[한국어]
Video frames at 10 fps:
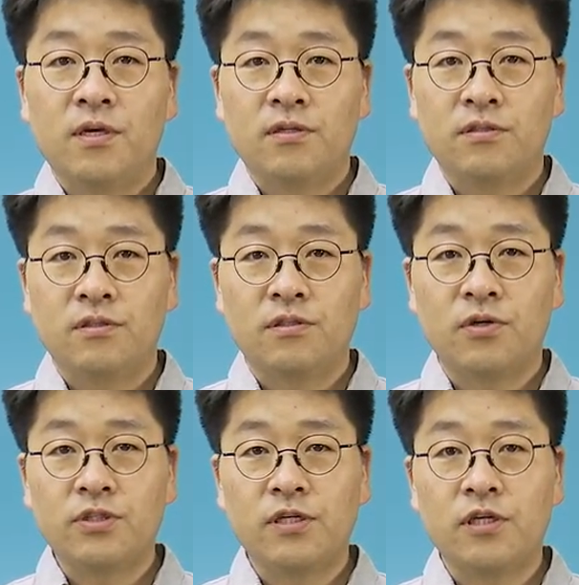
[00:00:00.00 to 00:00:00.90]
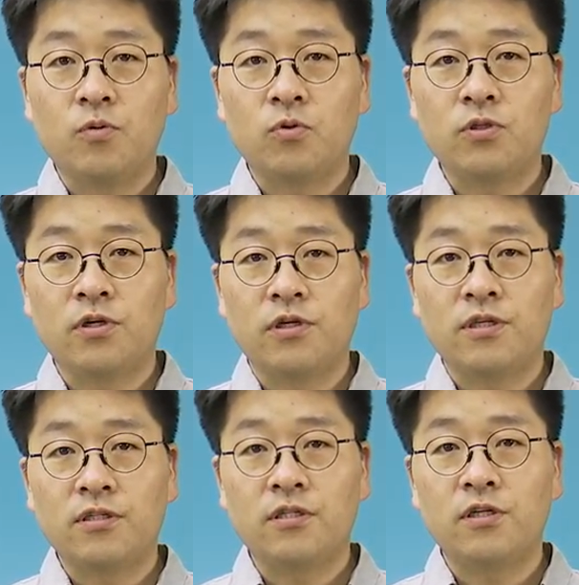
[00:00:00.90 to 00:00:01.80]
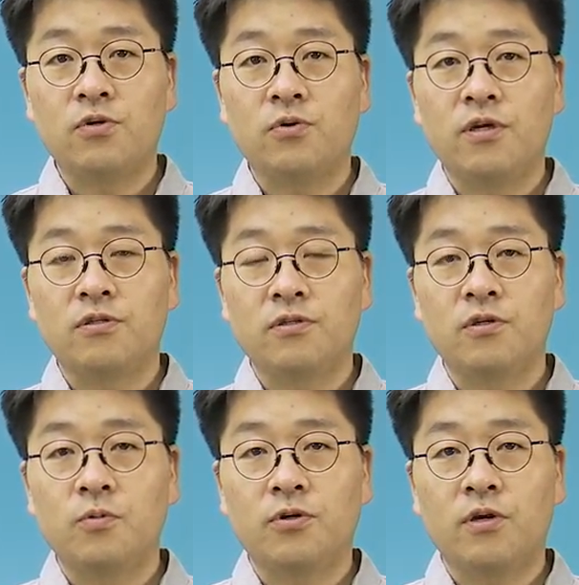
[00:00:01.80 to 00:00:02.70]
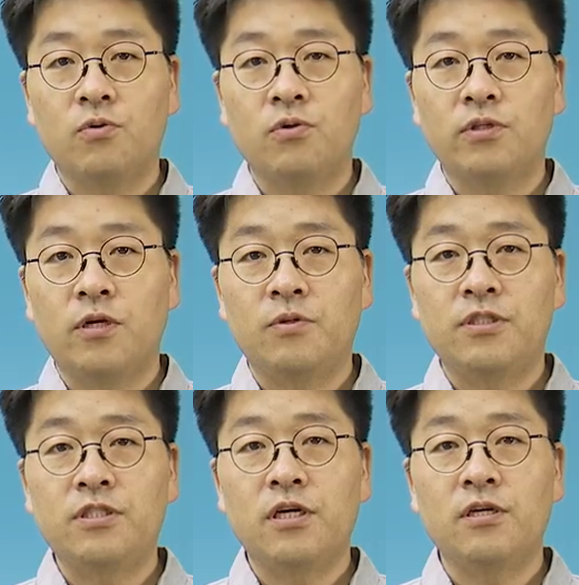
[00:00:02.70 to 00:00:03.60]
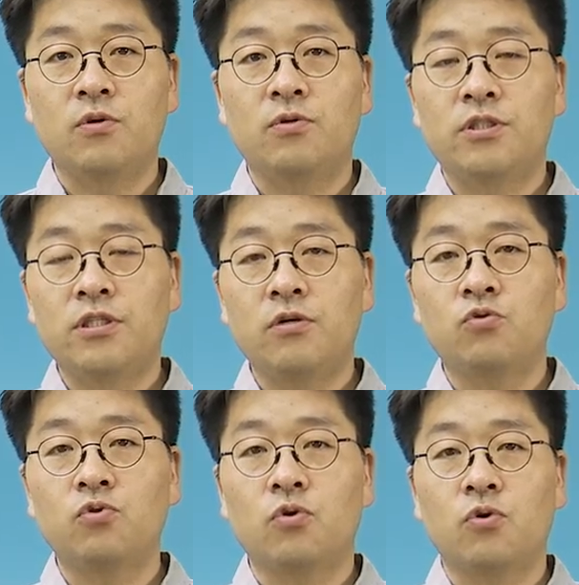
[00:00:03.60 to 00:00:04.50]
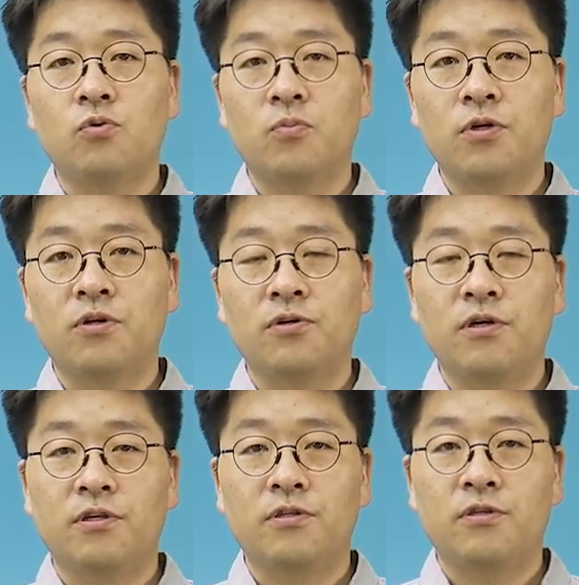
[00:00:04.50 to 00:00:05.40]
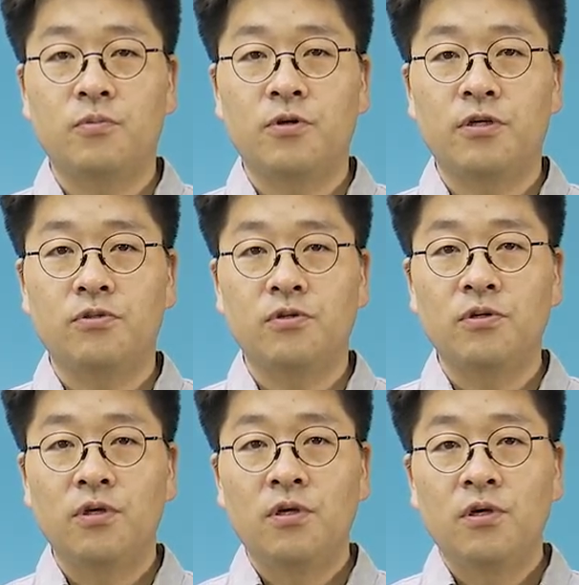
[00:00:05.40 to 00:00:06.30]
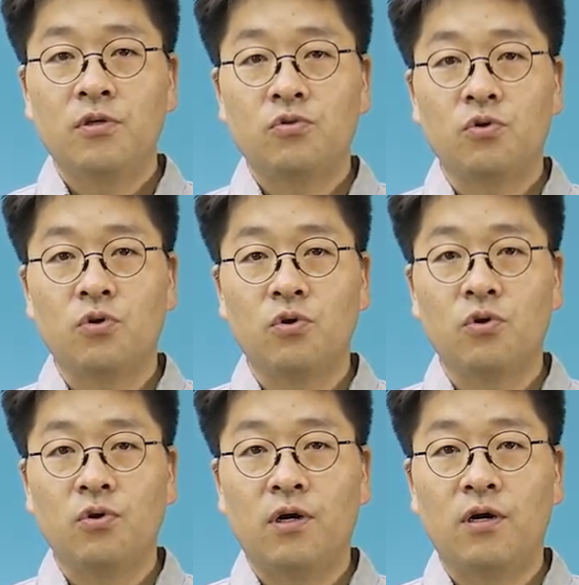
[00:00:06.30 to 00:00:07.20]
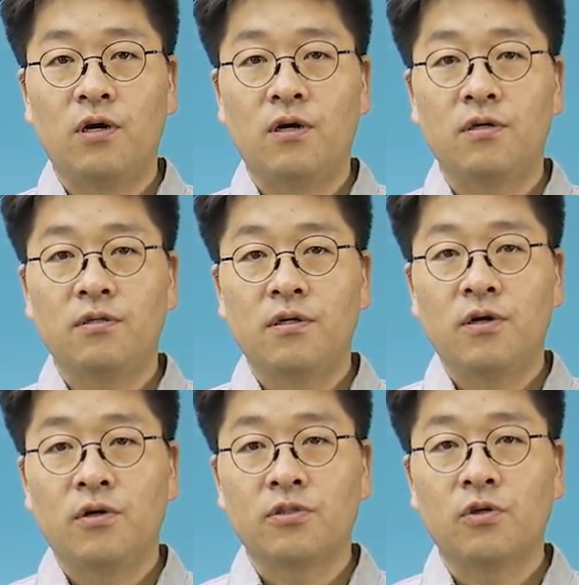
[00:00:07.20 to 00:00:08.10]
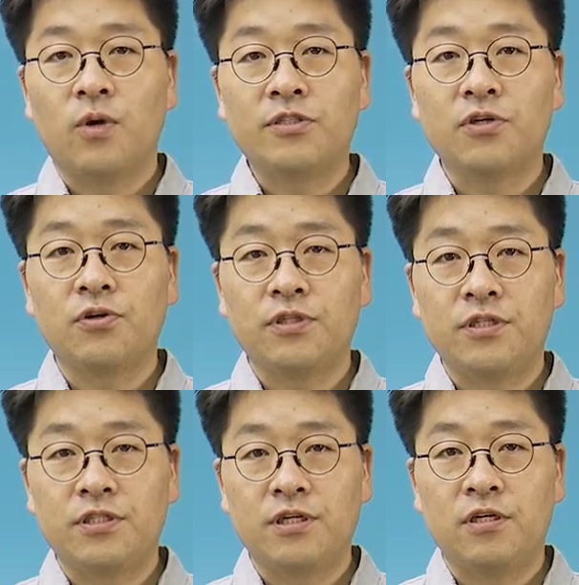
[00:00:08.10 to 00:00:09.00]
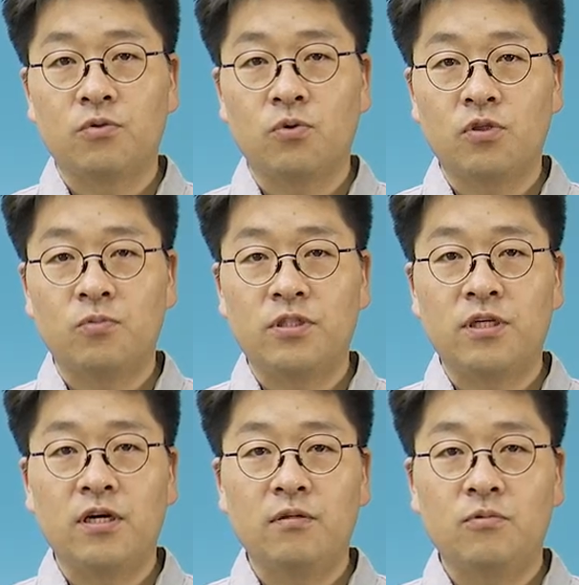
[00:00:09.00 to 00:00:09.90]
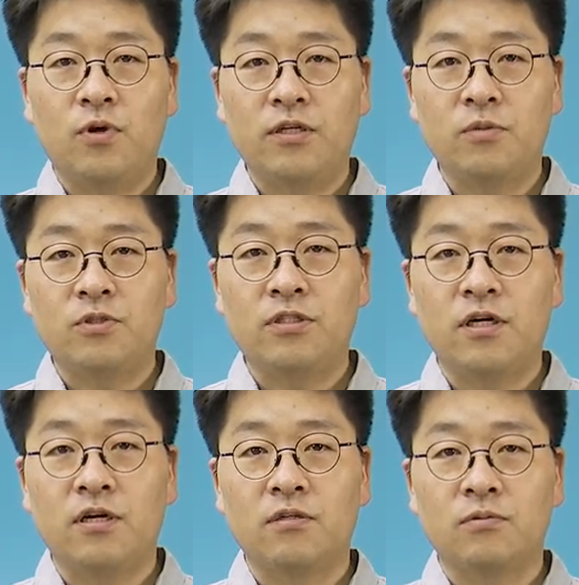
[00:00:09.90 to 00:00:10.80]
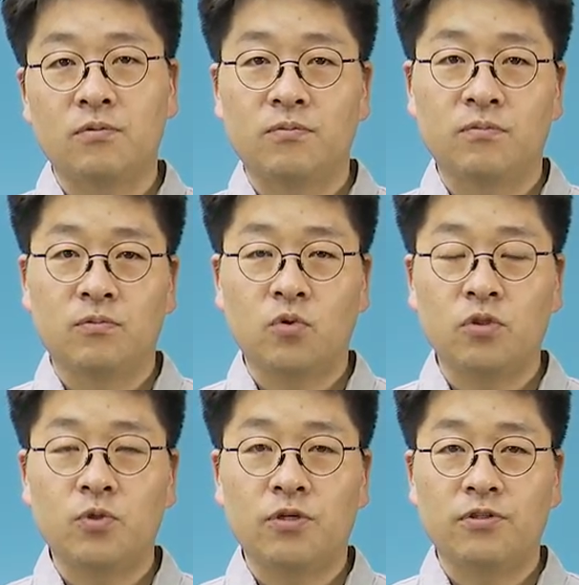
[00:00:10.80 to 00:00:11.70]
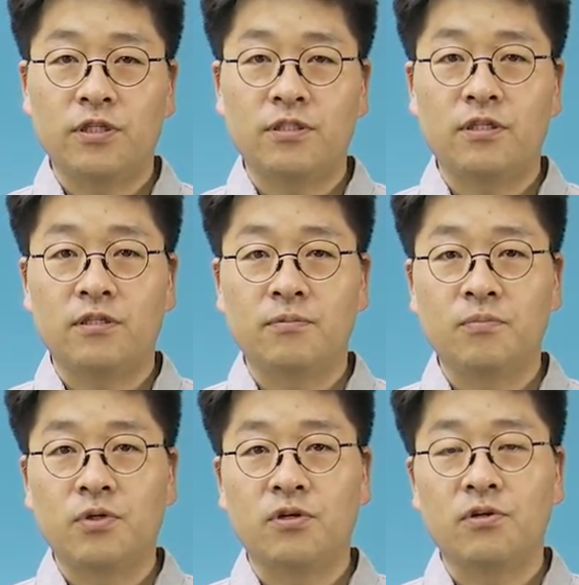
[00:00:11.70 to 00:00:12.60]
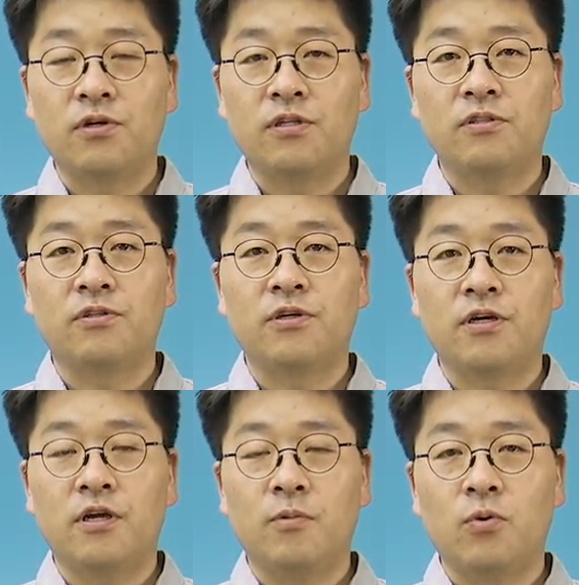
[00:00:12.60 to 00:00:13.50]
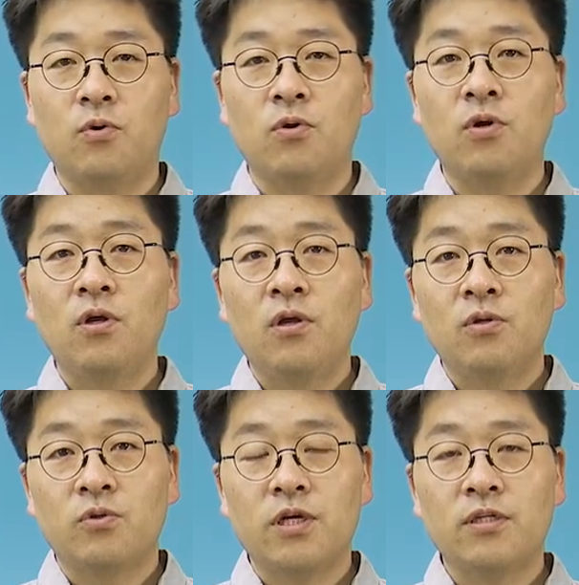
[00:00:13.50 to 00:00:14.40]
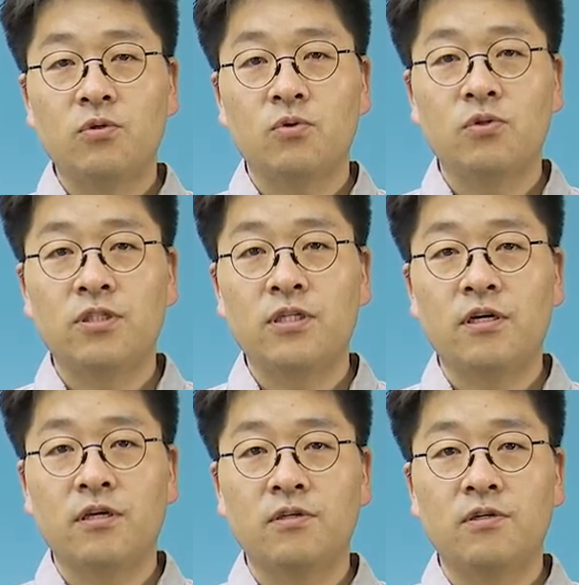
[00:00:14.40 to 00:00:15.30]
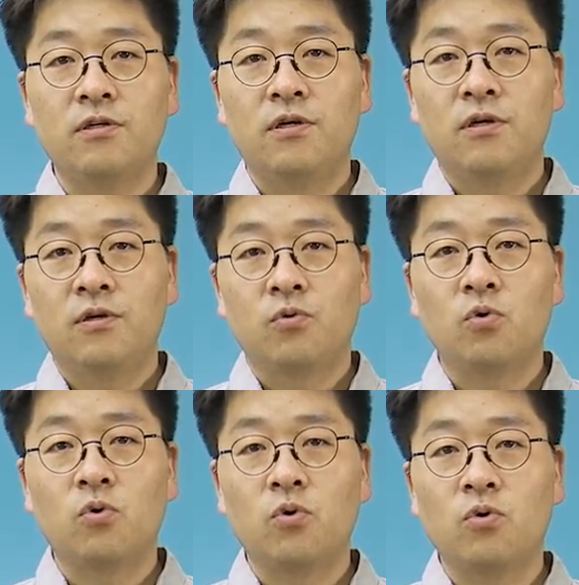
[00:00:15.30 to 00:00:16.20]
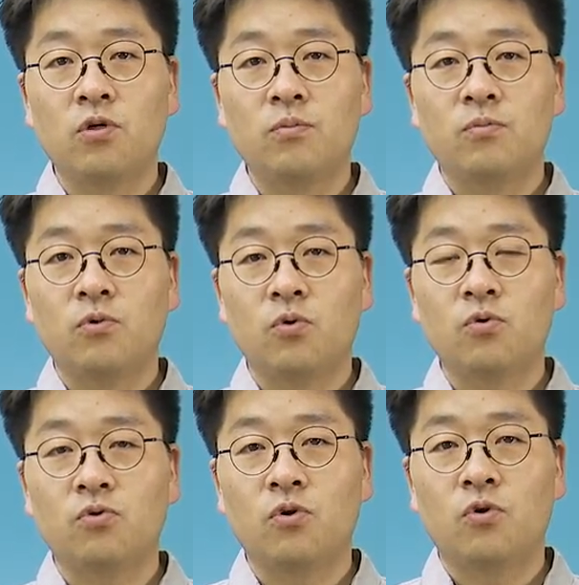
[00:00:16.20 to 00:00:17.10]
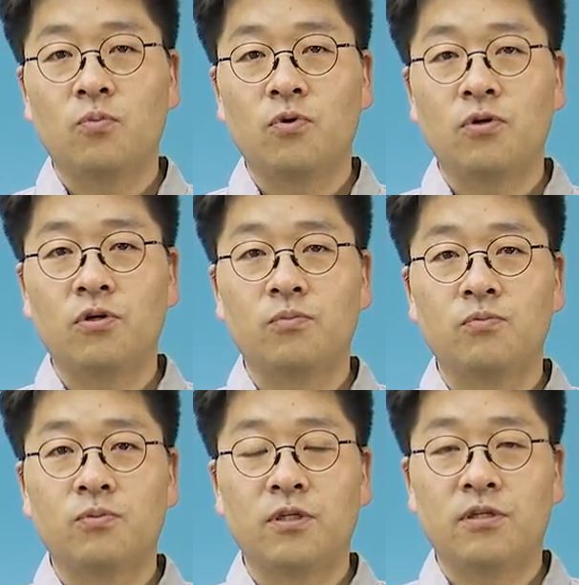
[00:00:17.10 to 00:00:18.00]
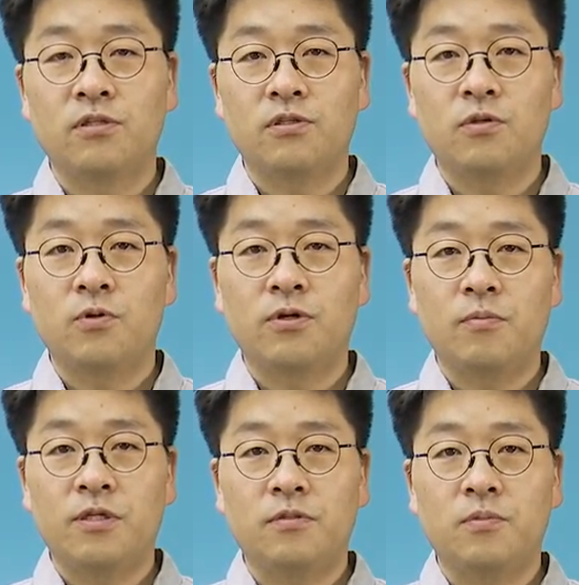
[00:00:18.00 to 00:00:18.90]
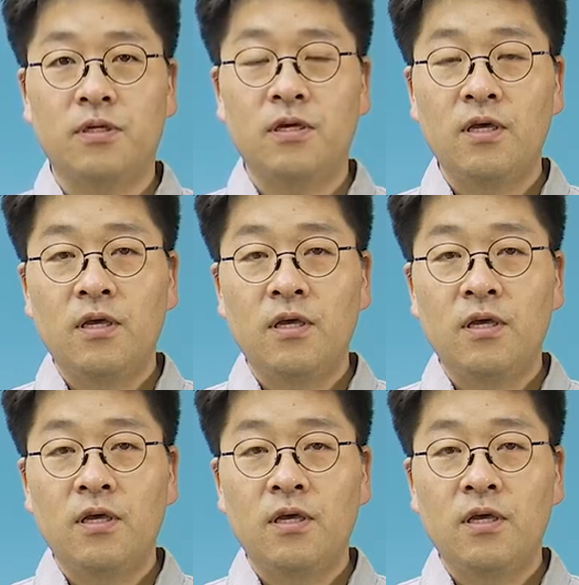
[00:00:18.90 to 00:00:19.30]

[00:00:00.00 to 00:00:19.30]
그 경제학의 기본적인 생산자 이론에서 설명을 했고 그다음에 시장 이론, 시장 구조론 뭐 이런 거에 대해서 설명을 했죠. 주로 어, 어떤 완전 경쟁 시장, 독점 시장, 과점 시장, 음, 독점적 경쟁 시장 뭐 그런 거에 대해서 얘기를 해봤고 또 생산 요소 시장에서 노동 공급, 노동 수요 뭐 이런 부분에 대해서 설명을 해봤습니다.